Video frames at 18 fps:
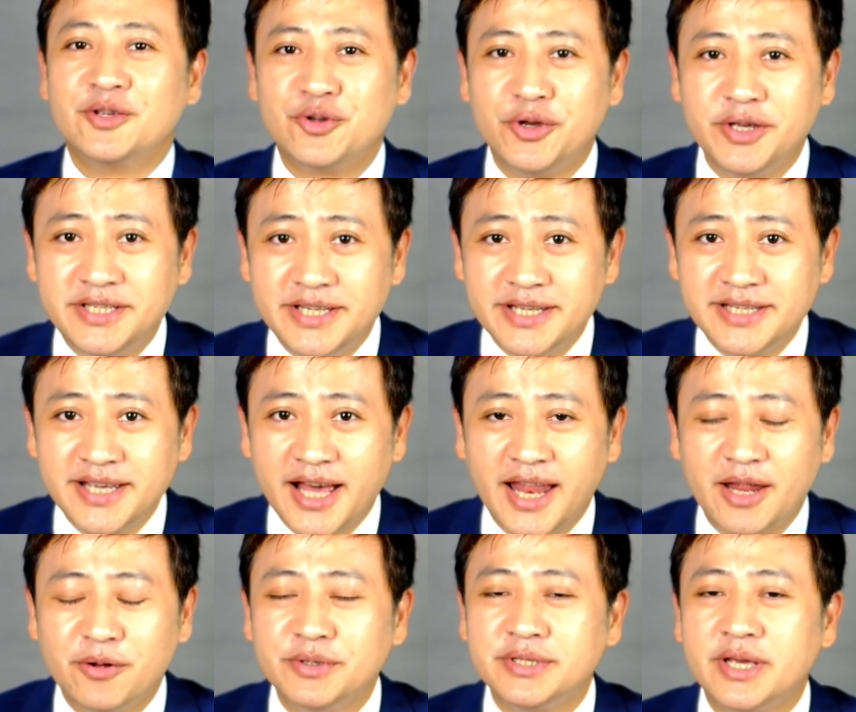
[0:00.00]
所以接
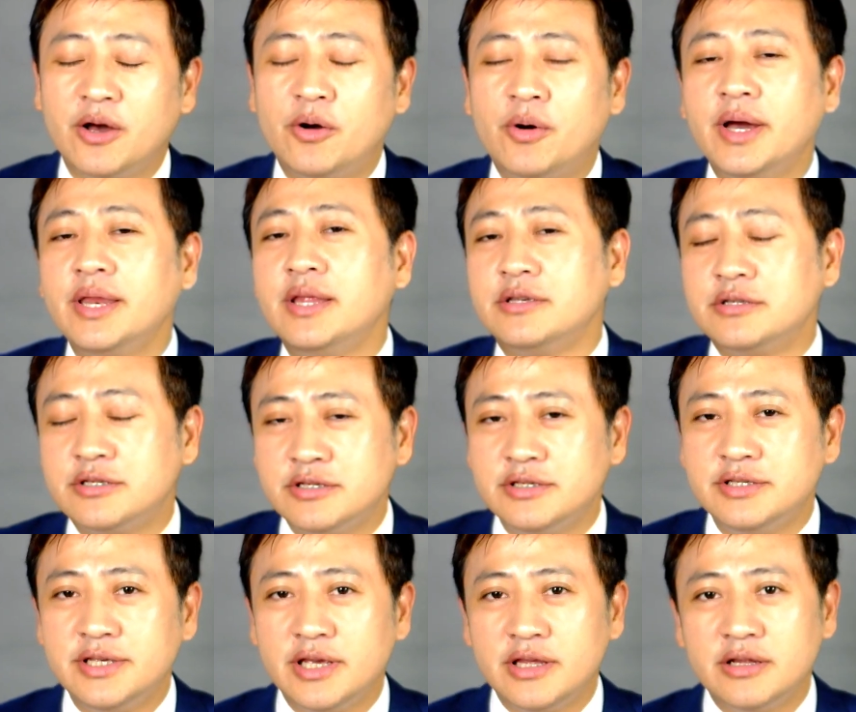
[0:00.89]
下来我想要花一点
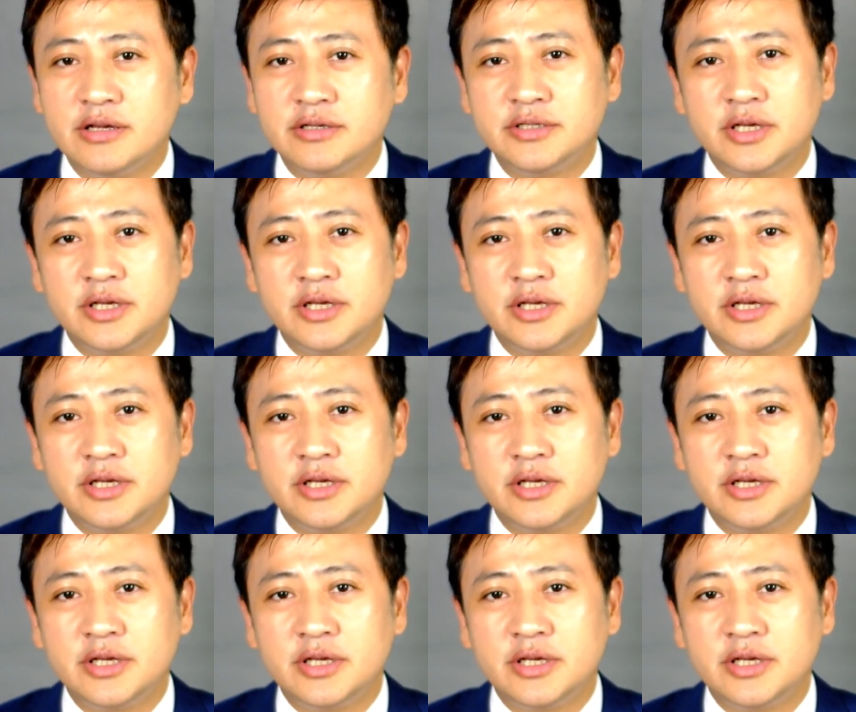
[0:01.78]
时间呢，